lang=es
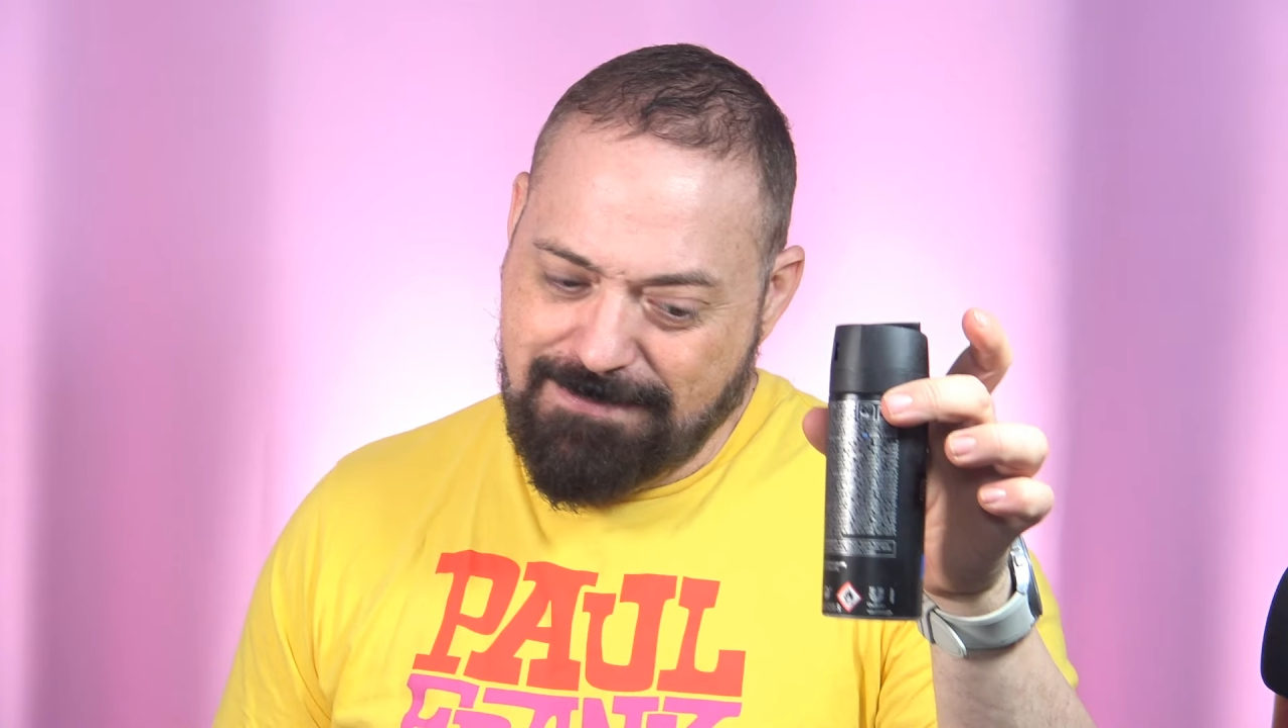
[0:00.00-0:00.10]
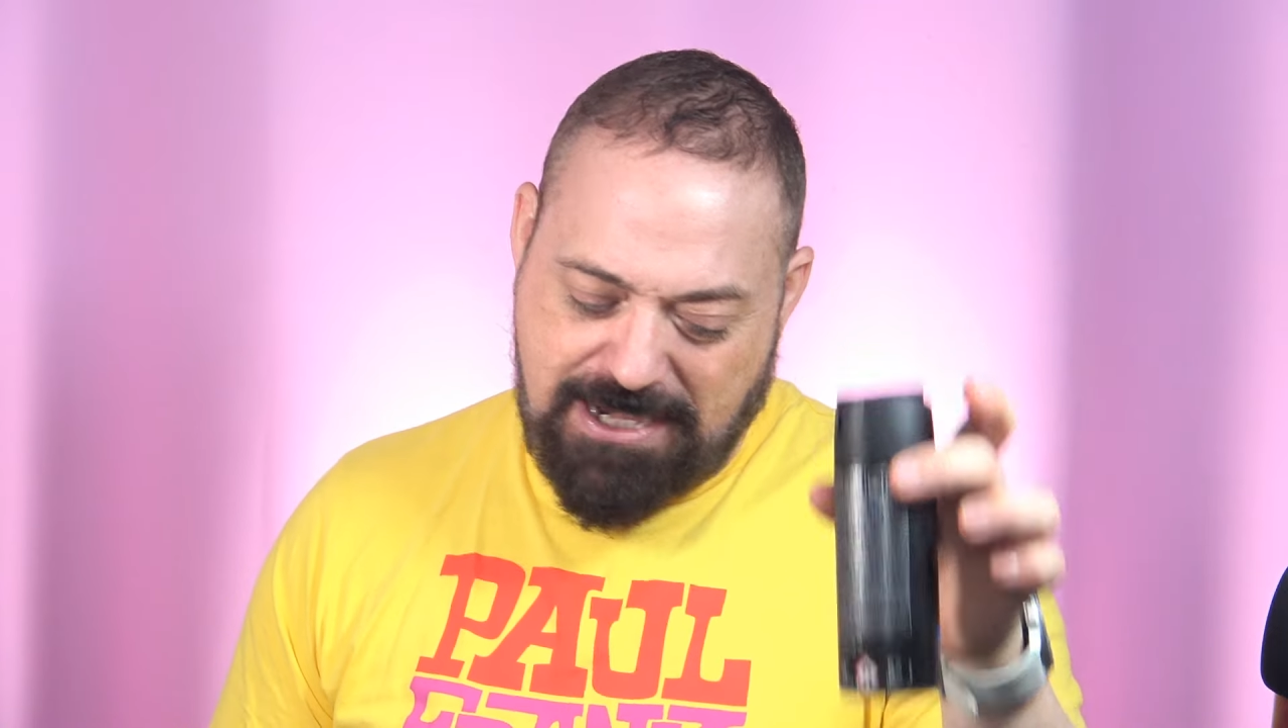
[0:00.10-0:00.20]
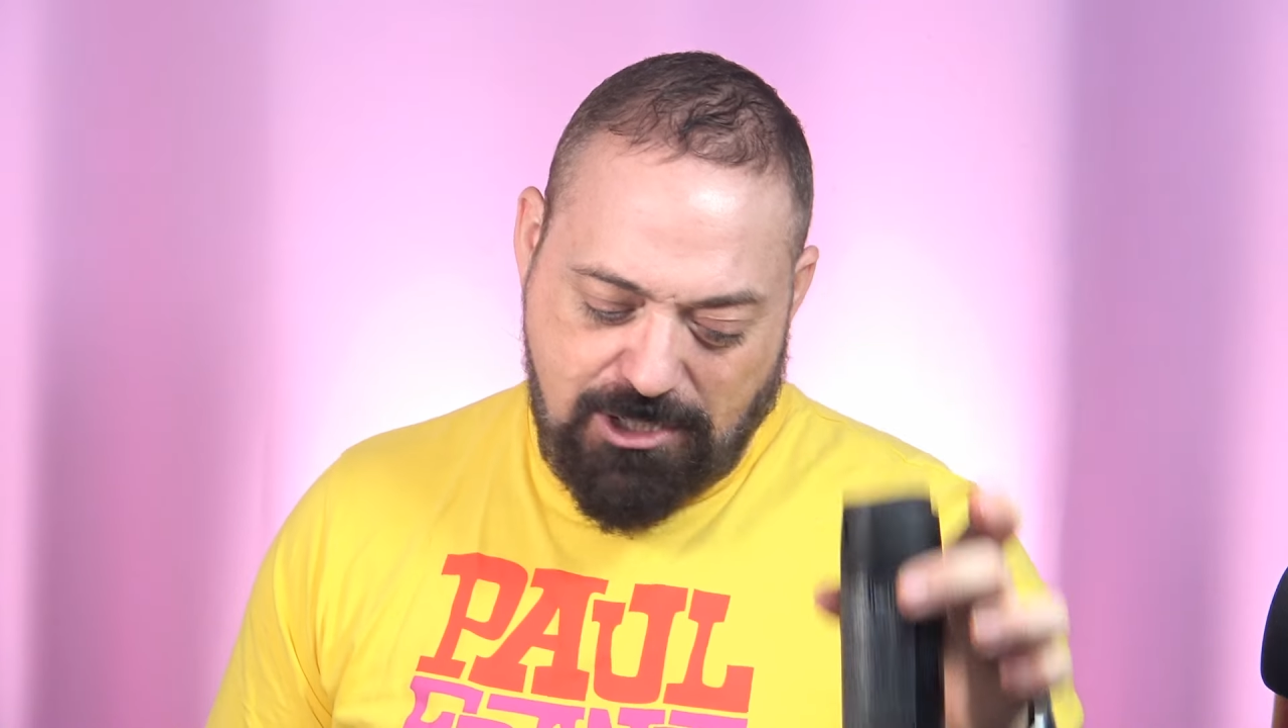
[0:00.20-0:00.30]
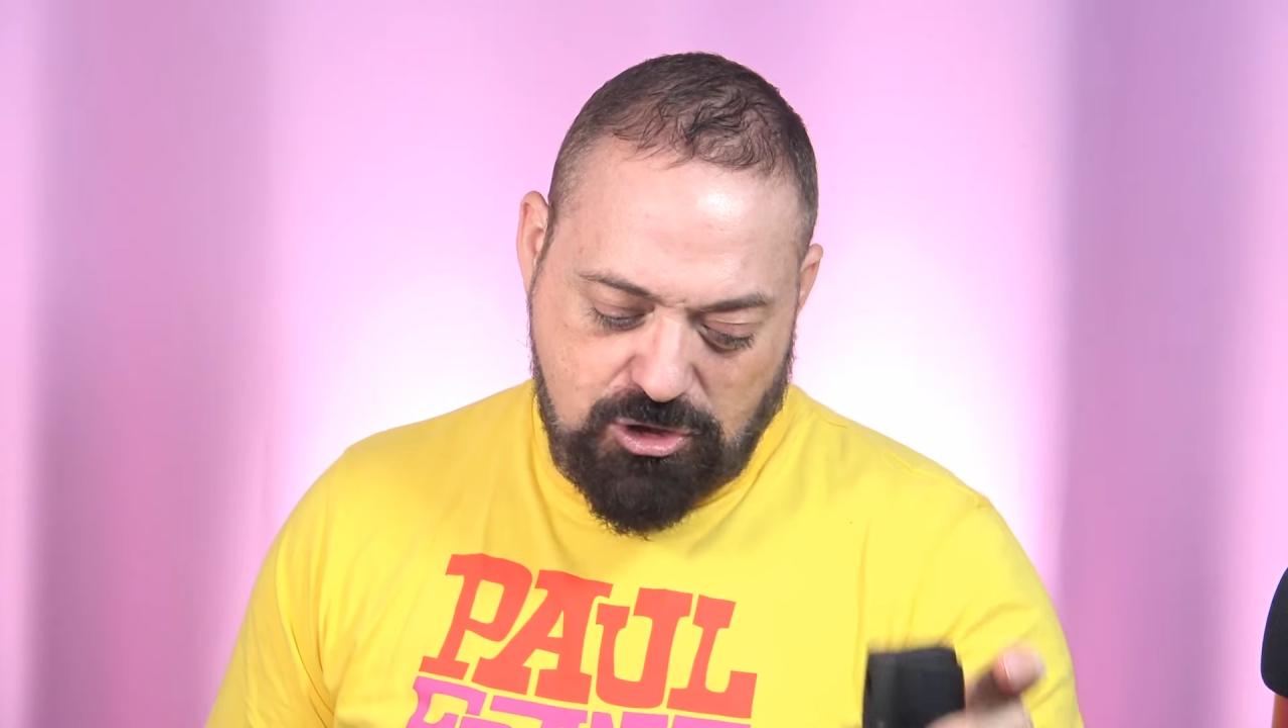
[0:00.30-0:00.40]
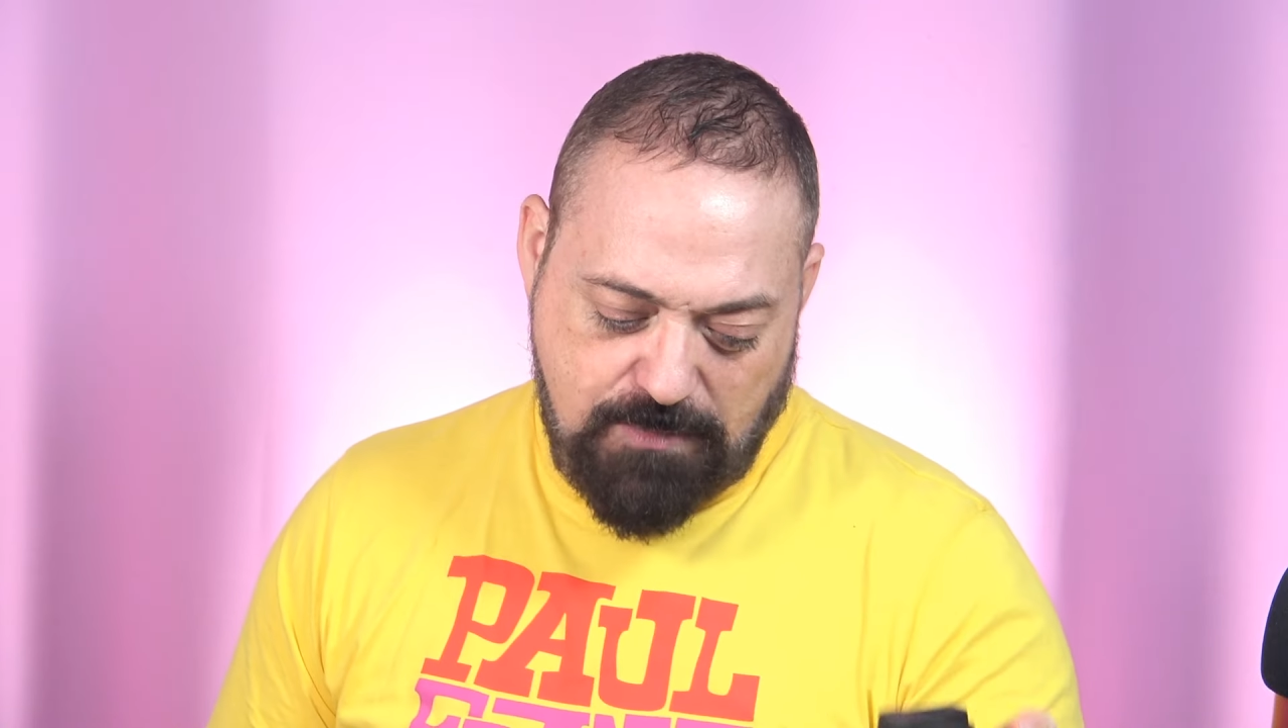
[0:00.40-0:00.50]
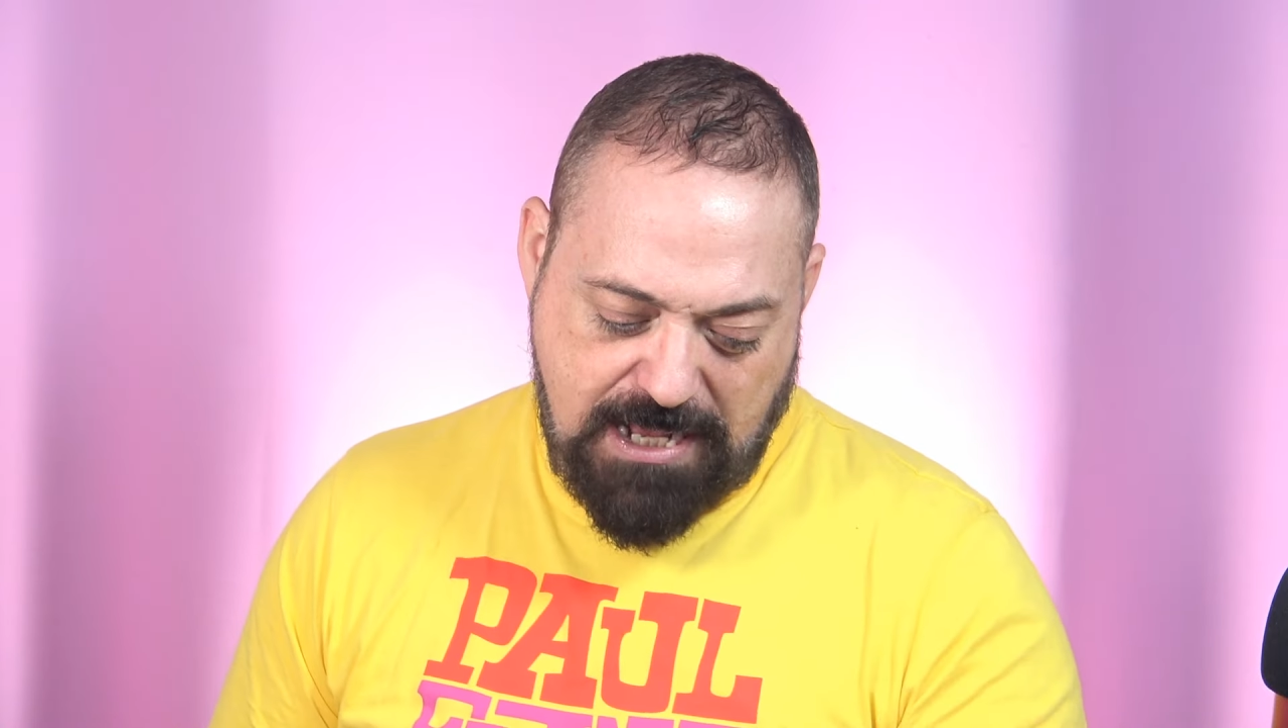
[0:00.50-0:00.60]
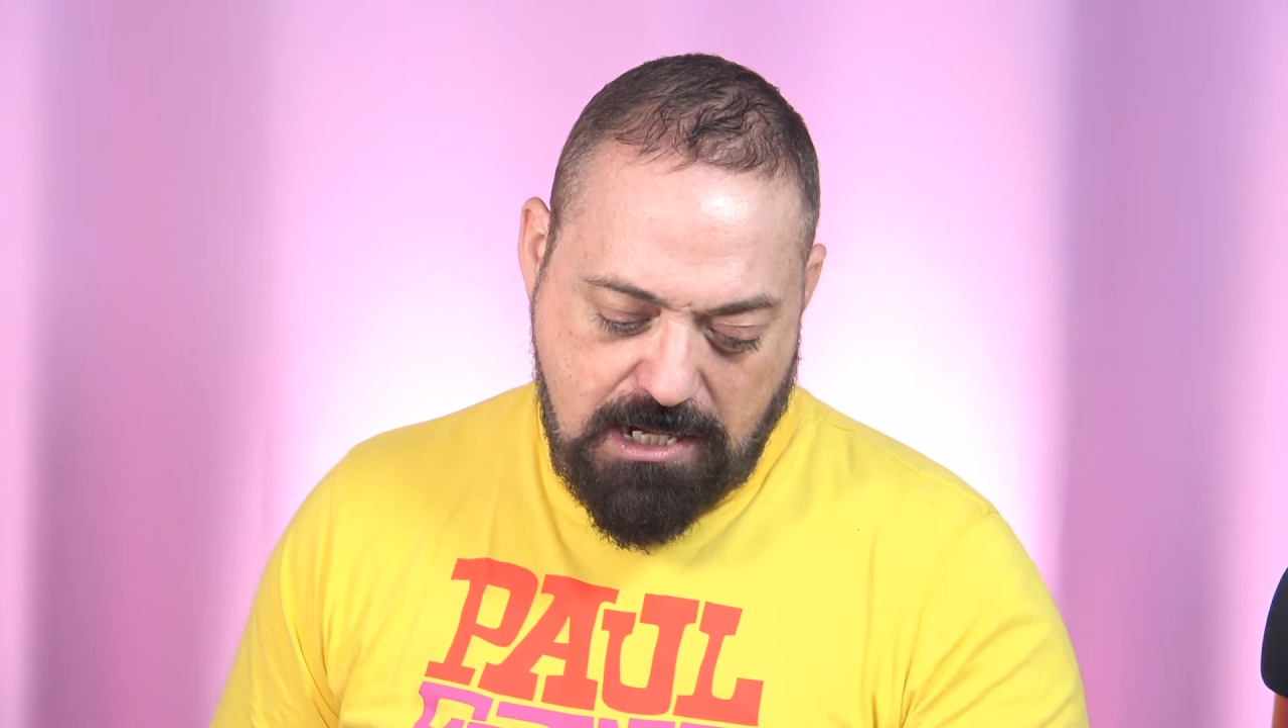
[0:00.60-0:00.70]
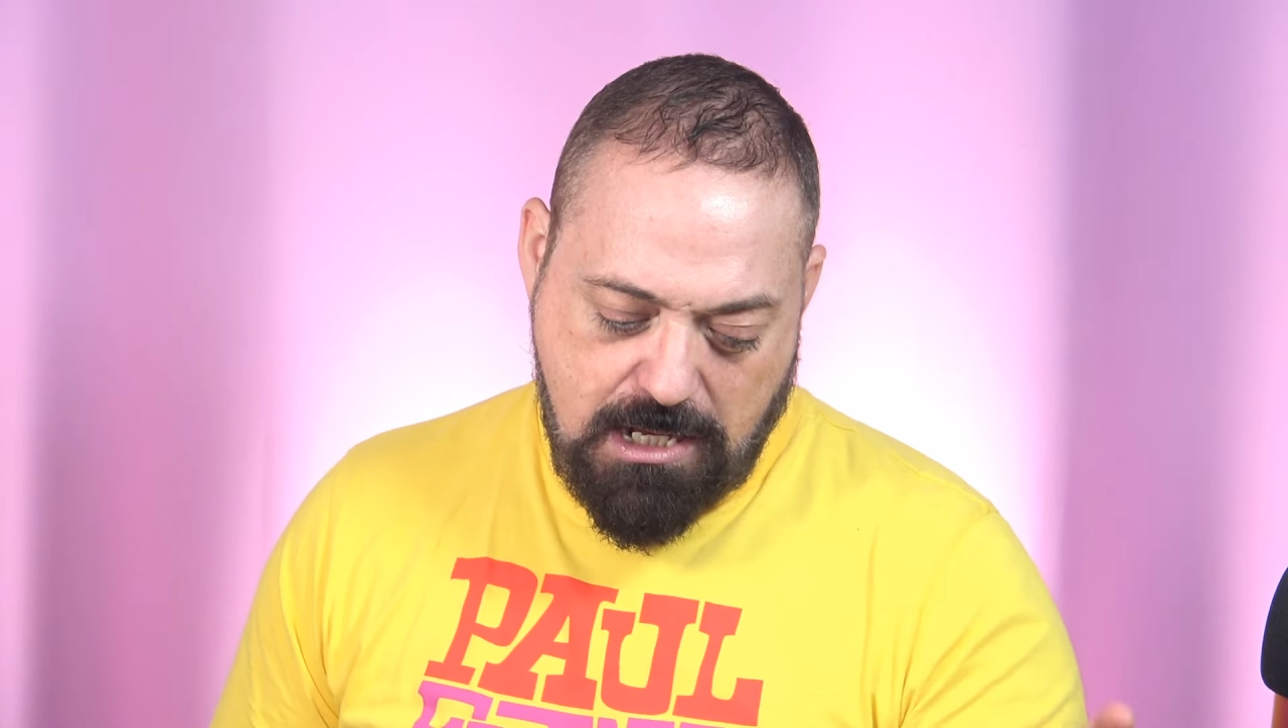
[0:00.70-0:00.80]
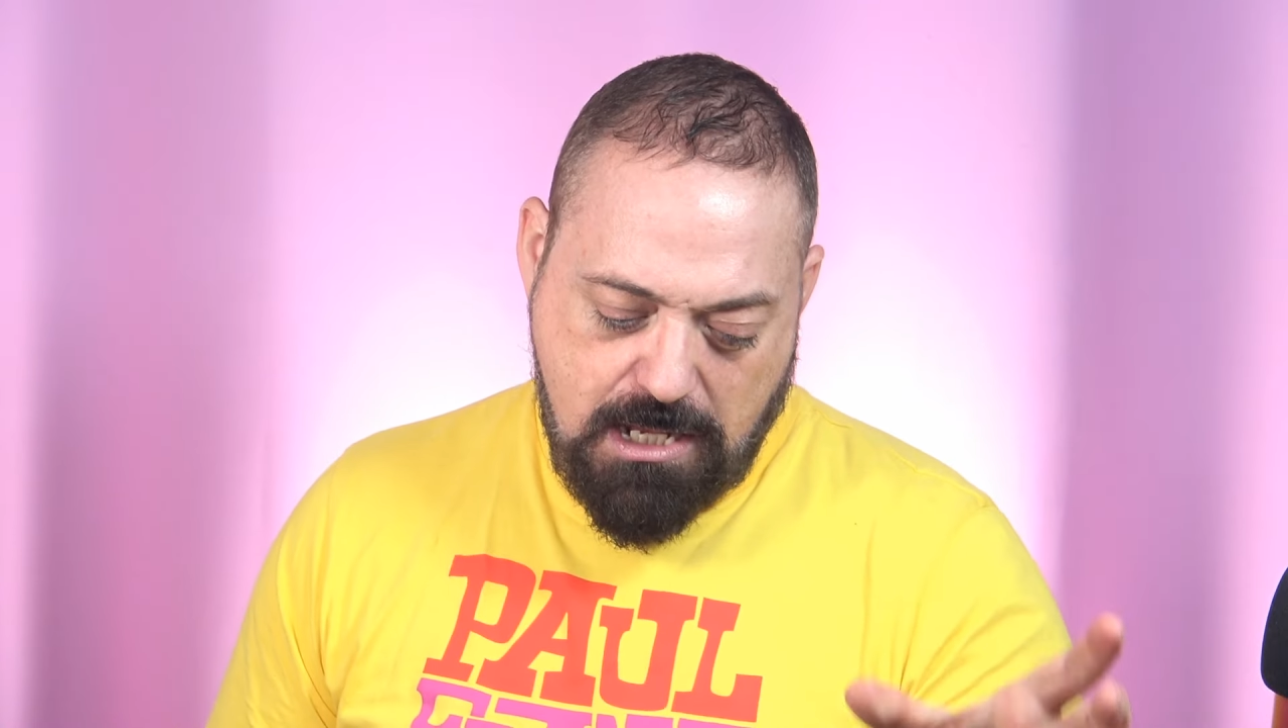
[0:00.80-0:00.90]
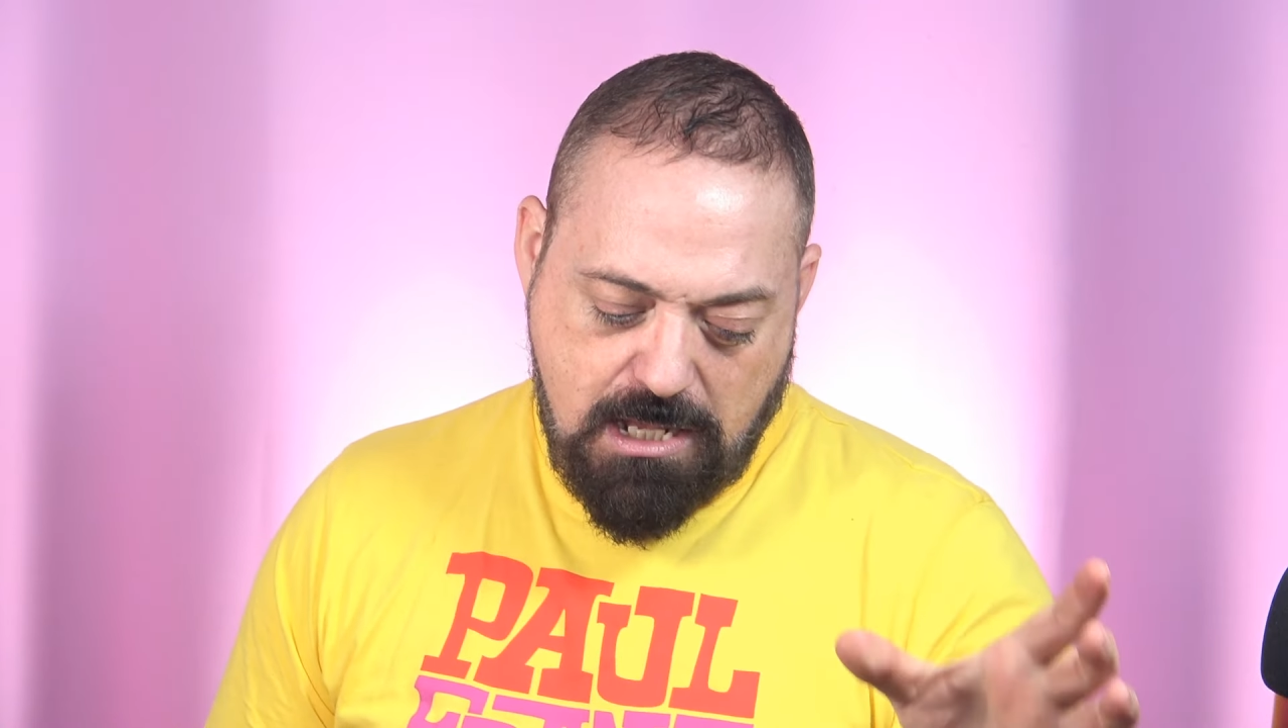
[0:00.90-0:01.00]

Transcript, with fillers: menos mal.